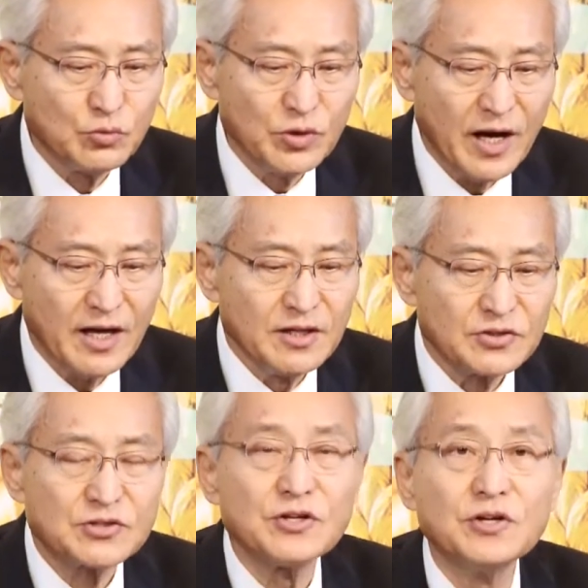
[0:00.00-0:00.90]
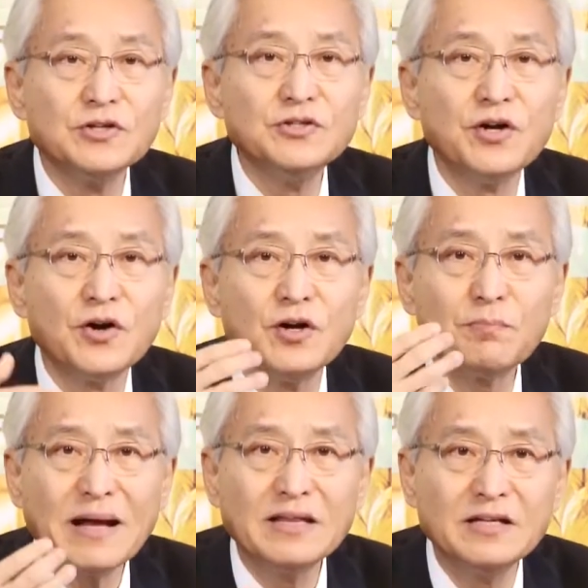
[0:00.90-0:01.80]
우리가 성령을
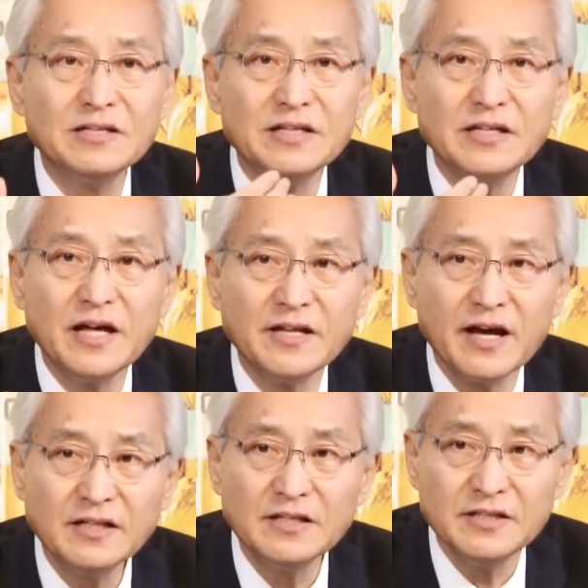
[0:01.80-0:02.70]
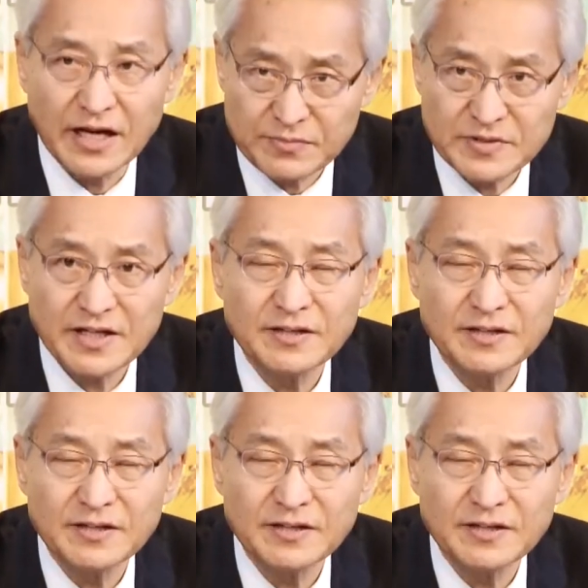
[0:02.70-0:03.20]
받는 일에 대한 이야기입니다.